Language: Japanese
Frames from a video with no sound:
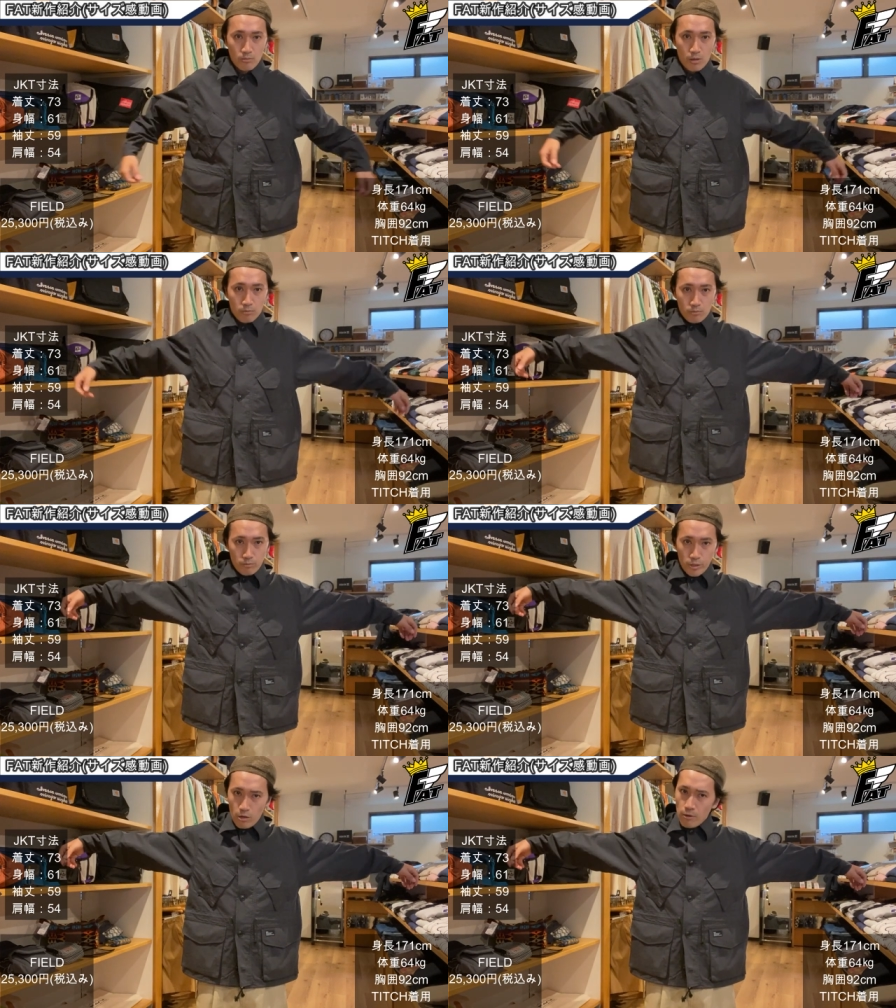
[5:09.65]
まあ
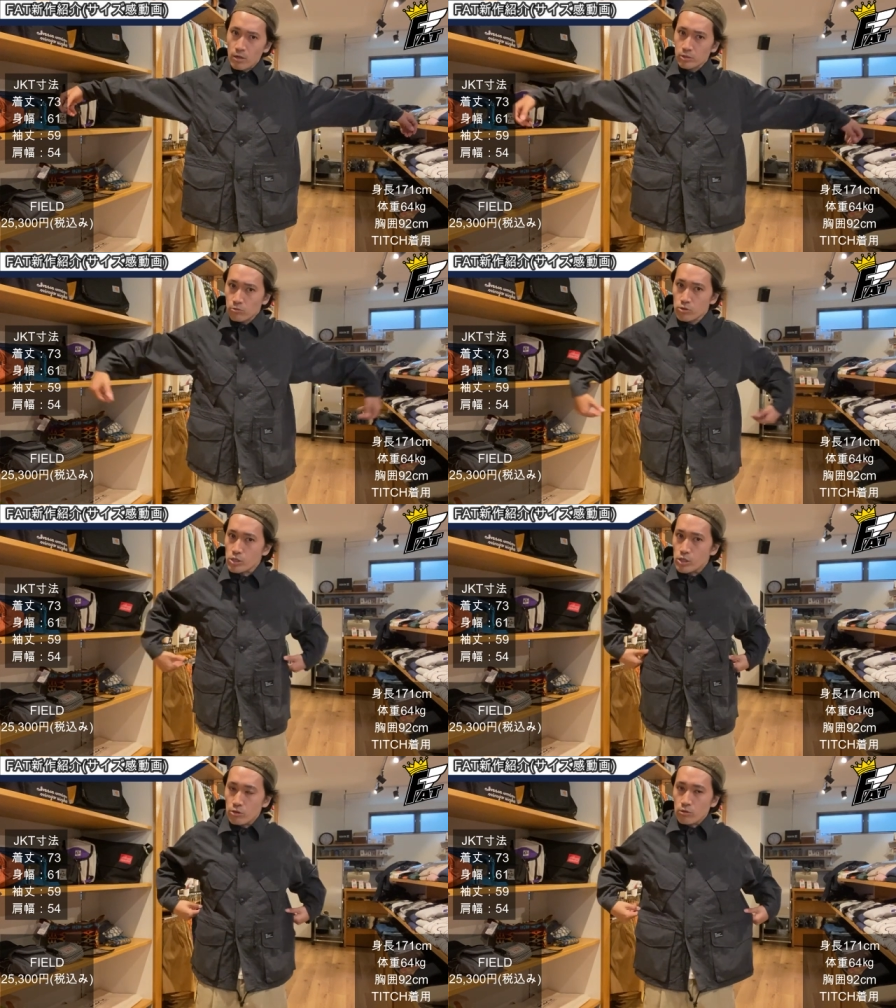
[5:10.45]
身幅が少
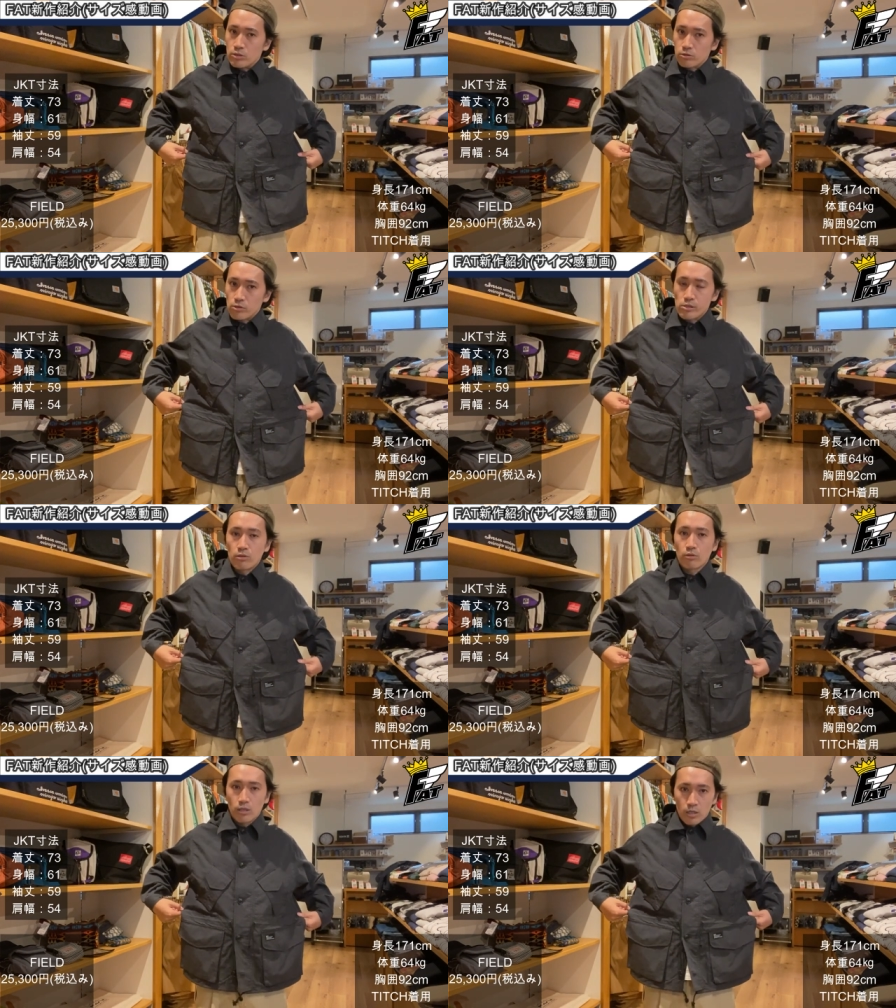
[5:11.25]
し広い作り
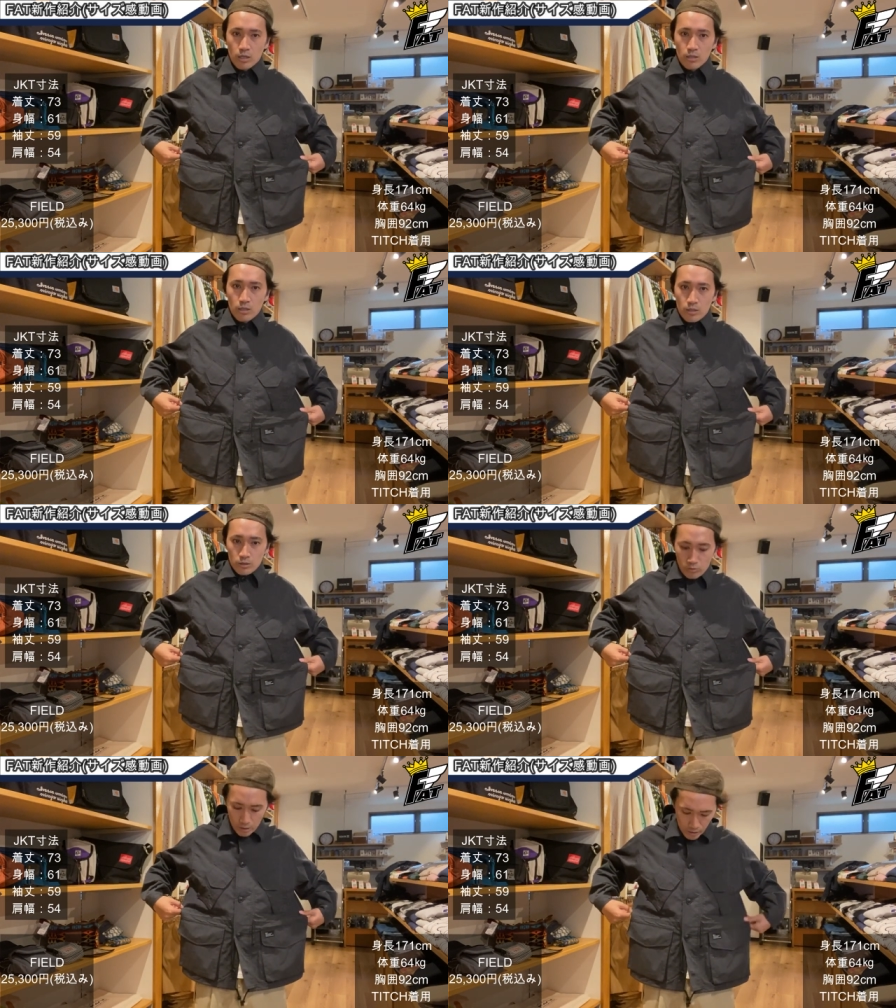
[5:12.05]
なのかな
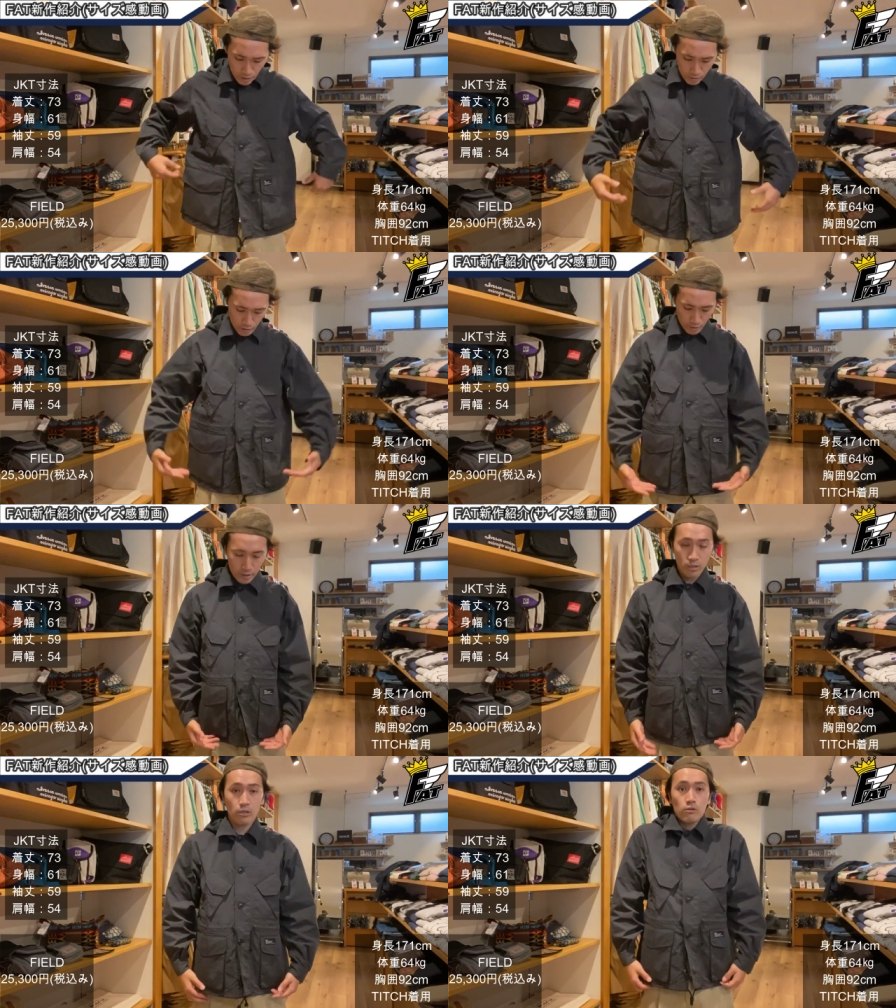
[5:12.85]
それに対してね
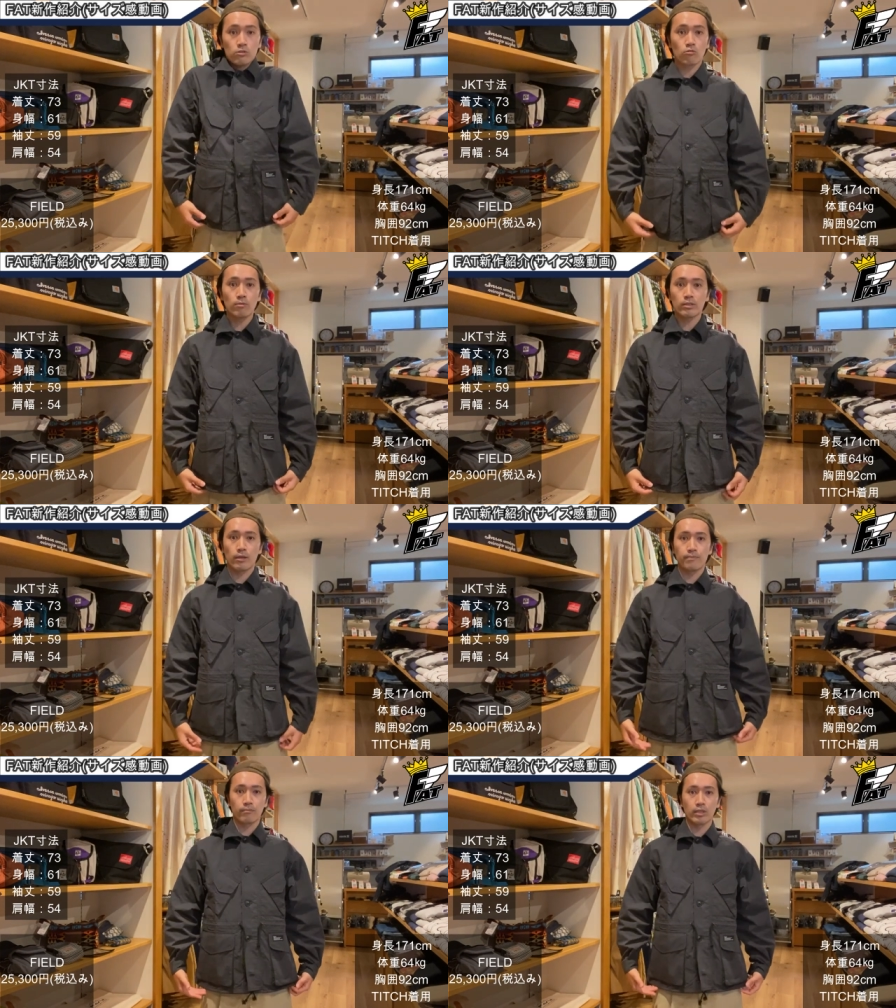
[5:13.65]
着丈はそこま
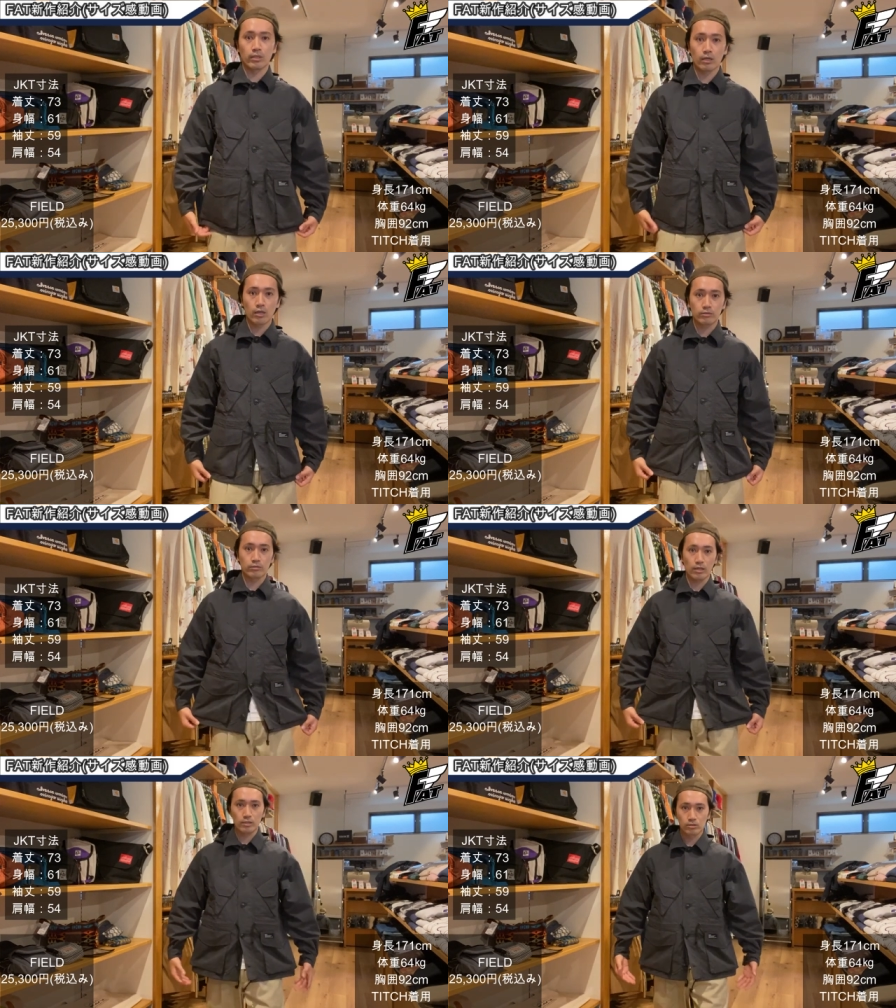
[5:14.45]
で、まあ、長
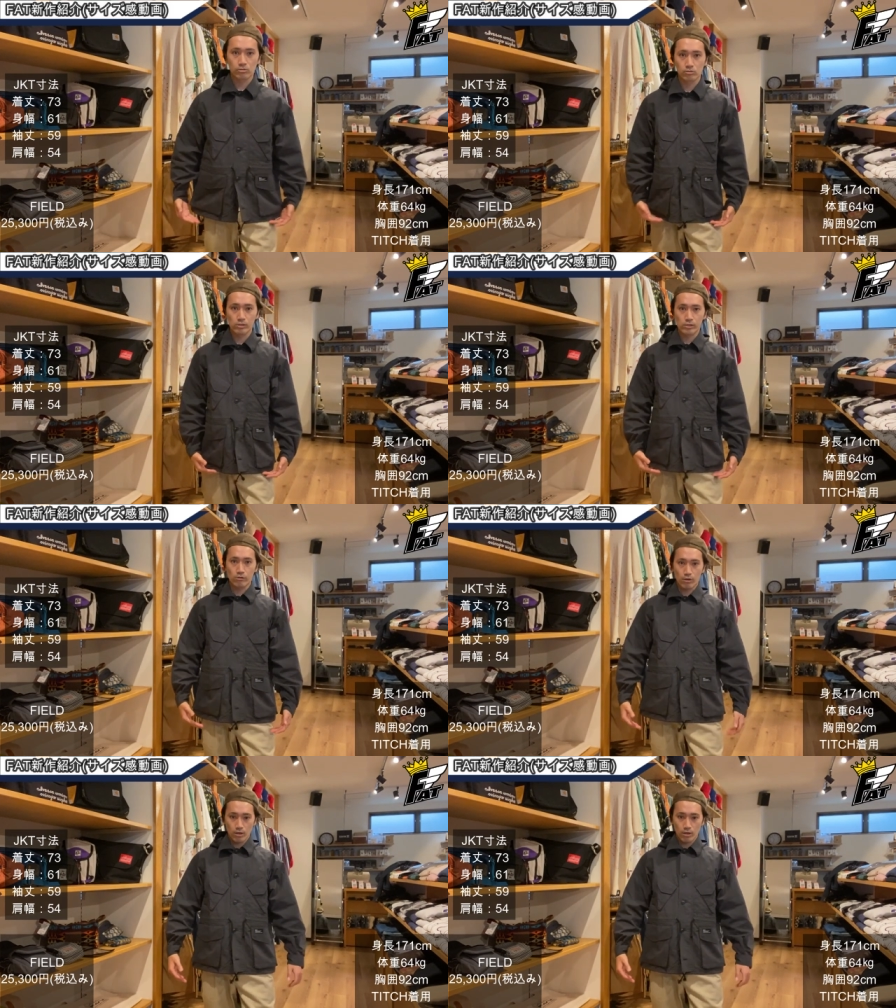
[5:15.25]
くない作りで